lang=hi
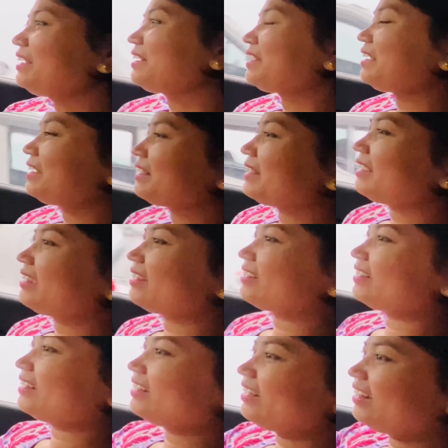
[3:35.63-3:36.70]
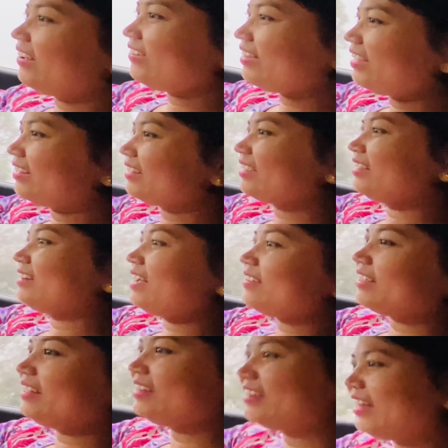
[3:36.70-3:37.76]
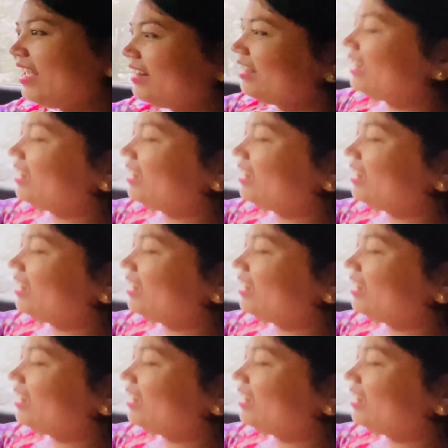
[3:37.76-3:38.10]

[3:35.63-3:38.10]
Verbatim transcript: खिड़की खटखटाता था लड़की का नाम है नैना